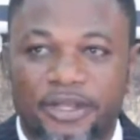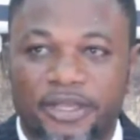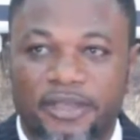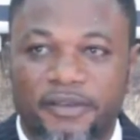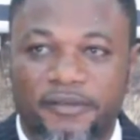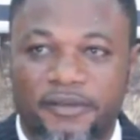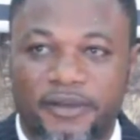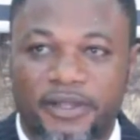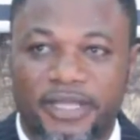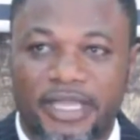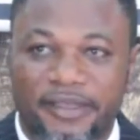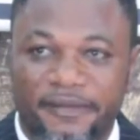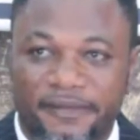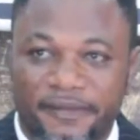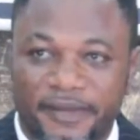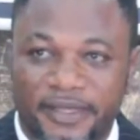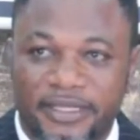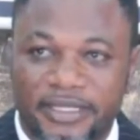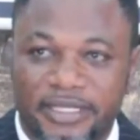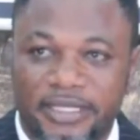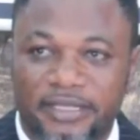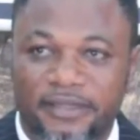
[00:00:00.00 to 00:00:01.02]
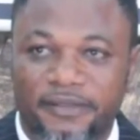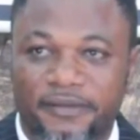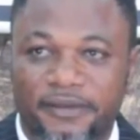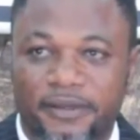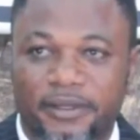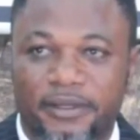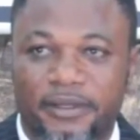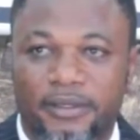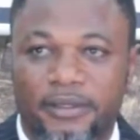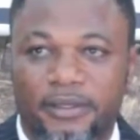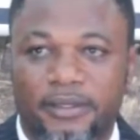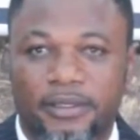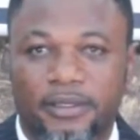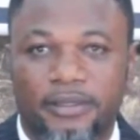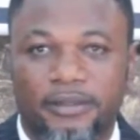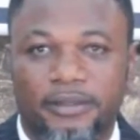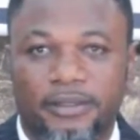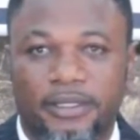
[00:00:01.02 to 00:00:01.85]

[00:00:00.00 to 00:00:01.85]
œuvre effective euh,